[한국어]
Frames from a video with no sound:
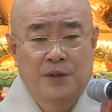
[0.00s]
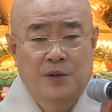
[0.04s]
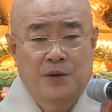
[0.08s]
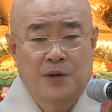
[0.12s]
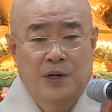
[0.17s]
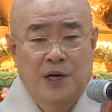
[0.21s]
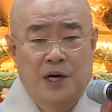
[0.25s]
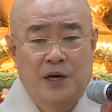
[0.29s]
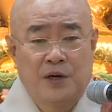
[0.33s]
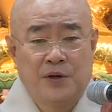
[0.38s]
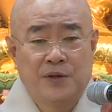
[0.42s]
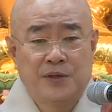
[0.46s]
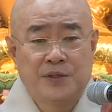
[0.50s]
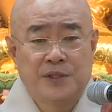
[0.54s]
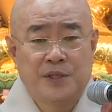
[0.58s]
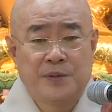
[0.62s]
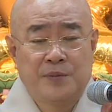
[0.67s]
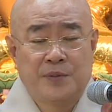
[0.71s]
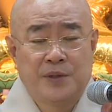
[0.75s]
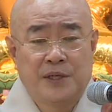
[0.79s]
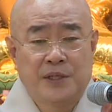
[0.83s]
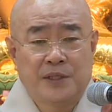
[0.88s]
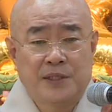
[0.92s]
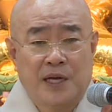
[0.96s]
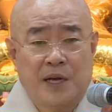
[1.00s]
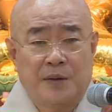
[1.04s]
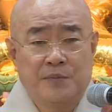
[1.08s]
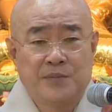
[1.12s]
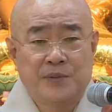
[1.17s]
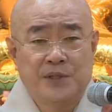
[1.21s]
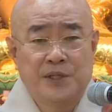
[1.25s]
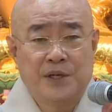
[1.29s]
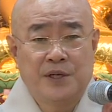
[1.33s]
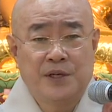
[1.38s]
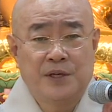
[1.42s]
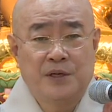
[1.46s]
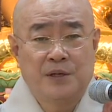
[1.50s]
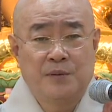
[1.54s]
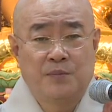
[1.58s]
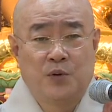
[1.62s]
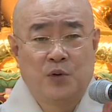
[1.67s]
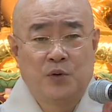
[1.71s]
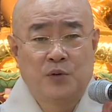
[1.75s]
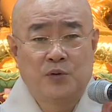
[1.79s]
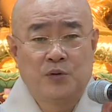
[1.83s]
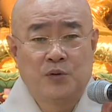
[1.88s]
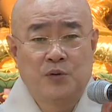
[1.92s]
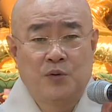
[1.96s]
과거, 현재, 미래 3세를
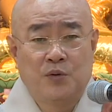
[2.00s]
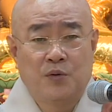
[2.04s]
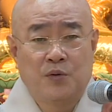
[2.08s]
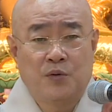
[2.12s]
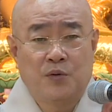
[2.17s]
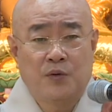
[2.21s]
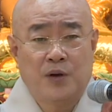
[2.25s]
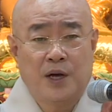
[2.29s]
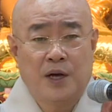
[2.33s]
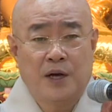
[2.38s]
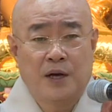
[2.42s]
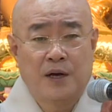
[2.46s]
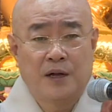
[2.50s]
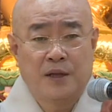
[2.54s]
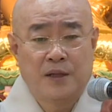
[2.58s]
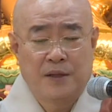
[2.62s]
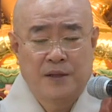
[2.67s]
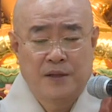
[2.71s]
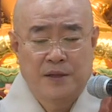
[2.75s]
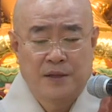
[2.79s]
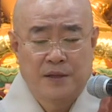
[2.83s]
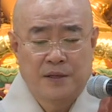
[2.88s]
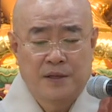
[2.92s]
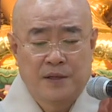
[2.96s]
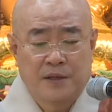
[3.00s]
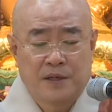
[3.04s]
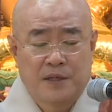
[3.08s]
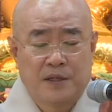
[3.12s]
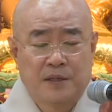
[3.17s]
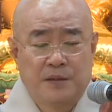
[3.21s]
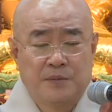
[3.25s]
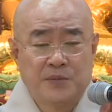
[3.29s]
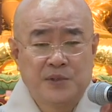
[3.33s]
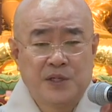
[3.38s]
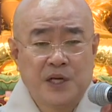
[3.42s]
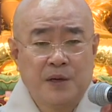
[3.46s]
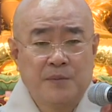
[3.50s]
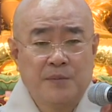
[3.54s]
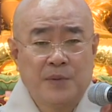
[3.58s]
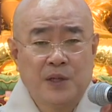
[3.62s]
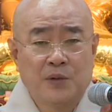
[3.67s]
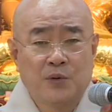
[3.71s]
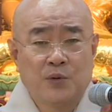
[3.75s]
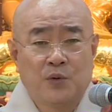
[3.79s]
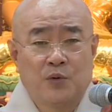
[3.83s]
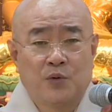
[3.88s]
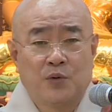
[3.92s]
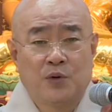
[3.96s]
보는 호흡과
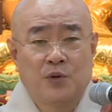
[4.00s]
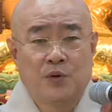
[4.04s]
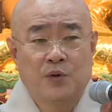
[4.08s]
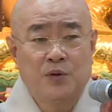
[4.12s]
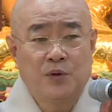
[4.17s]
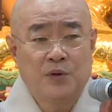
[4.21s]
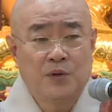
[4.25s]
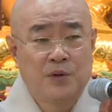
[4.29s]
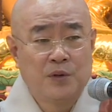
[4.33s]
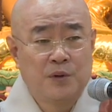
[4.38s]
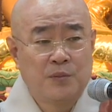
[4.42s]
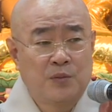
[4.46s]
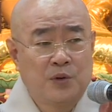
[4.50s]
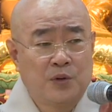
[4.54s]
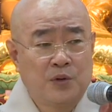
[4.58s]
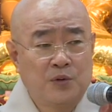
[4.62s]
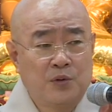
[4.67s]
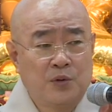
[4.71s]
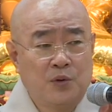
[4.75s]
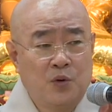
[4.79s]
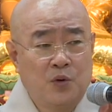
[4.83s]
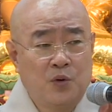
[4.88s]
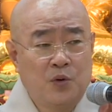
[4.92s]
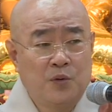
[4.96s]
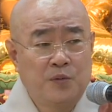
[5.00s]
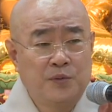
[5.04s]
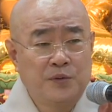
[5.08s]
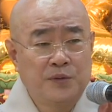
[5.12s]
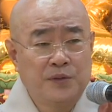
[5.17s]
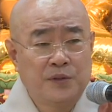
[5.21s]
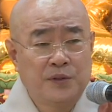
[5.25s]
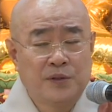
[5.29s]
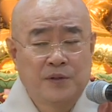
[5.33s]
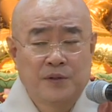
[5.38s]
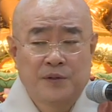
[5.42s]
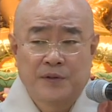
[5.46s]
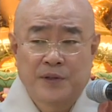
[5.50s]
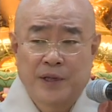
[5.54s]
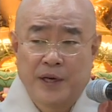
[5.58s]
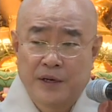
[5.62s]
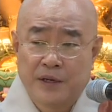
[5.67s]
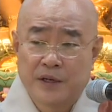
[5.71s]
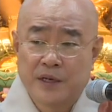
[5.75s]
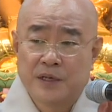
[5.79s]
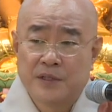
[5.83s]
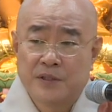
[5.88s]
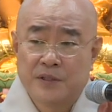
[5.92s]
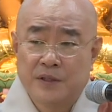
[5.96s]
금생만 놓고 보는 호흡은
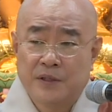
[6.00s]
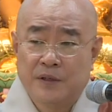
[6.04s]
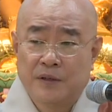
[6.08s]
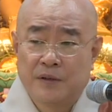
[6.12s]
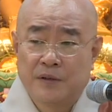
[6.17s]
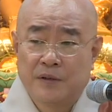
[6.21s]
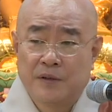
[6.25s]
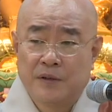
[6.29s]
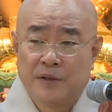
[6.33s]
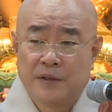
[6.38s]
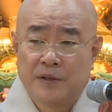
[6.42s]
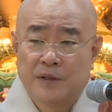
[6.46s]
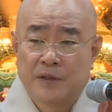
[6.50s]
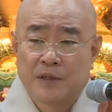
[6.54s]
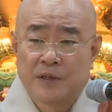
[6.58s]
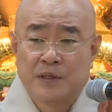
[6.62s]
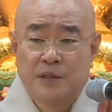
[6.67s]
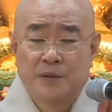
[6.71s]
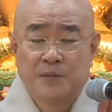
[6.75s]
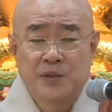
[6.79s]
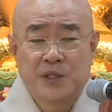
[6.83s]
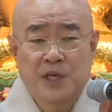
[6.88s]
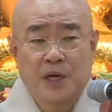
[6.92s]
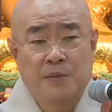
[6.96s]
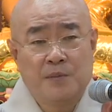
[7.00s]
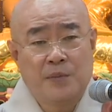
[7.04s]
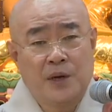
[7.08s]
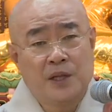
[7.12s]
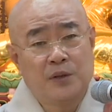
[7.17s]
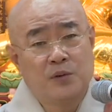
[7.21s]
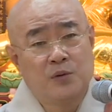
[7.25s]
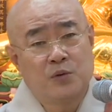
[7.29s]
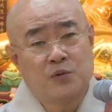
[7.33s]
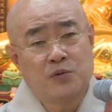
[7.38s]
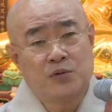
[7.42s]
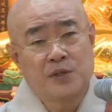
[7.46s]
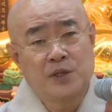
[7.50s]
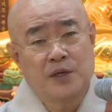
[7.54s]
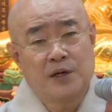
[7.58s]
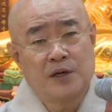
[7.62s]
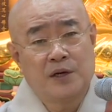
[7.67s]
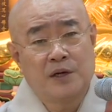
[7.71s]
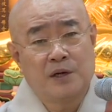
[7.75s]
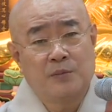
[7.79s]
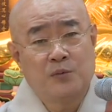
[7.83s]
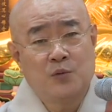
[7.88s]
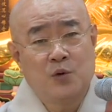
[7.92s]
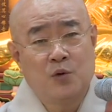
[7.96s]
다르겠죠. 금생만 놓고
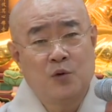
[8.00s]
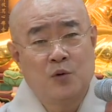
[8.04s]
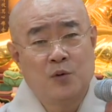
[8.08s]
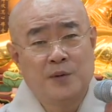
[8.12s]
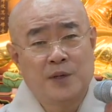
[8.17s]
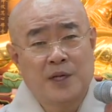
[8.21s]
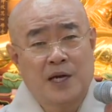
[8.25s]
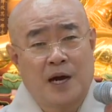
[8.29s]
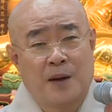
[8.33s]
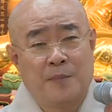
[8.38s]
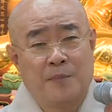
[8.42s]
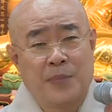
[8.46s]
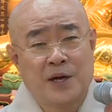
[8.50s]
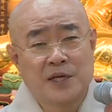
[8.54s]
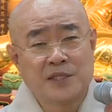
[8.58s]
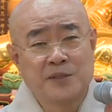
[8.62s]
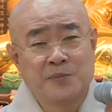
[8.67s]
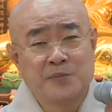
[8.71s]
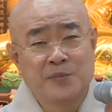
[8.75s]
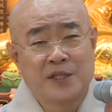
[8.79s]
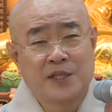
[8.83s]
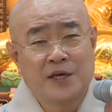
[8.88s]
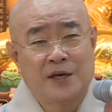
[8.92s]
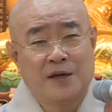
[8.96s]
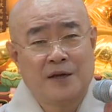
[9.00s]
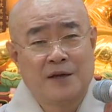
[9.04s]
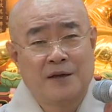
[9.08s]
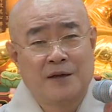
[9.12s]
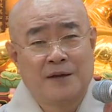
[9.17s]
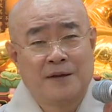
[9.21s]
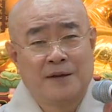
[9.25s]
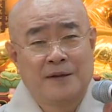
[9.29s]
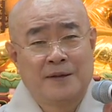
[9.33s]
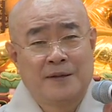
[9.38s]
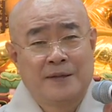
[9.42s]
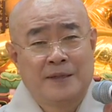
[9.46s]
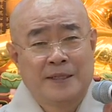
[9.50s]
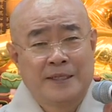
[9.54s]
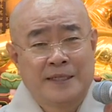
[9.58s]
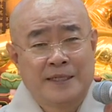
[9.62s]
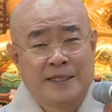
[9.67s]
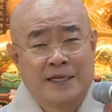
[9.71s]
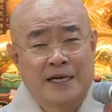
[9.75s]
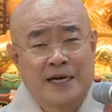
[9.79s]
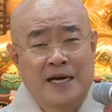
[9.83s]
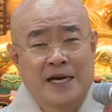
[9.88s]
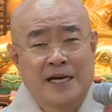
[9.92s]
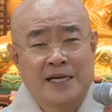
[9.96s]
생각하면 호흡이 가빠집니다.
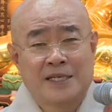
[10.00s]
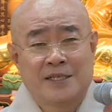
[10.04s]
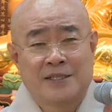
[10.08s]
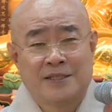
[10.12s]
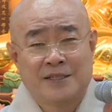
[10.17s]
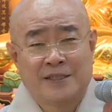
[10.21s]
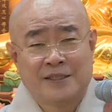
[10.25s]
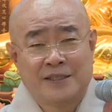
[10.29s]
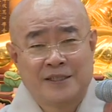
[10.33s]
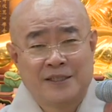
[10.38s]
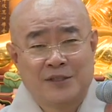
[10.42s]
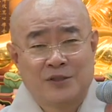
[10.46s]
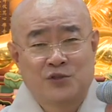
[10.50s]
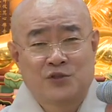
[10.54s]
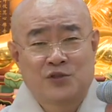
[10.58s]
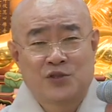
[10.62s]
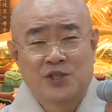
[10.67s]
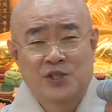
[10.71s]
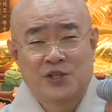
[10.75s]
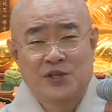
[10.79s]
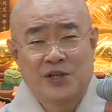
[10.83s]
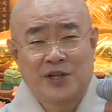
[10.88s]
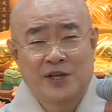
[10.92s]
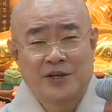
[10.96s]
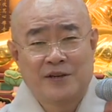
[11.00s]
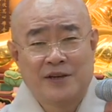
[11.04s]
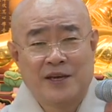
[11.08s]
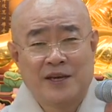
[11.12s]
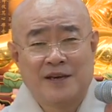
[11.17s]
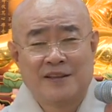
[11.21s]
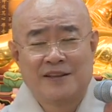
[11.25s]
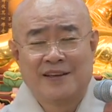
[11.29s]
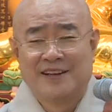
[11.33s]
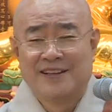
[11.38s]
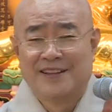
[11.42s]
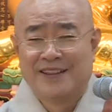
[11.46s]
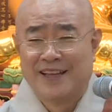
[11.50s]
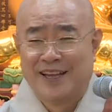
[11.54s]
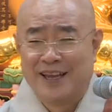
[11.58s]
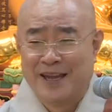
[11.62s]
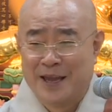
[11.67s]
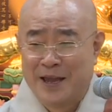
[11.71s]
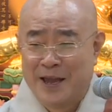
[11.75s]
야, 이거 죽기 전에 이거 해야 되는데.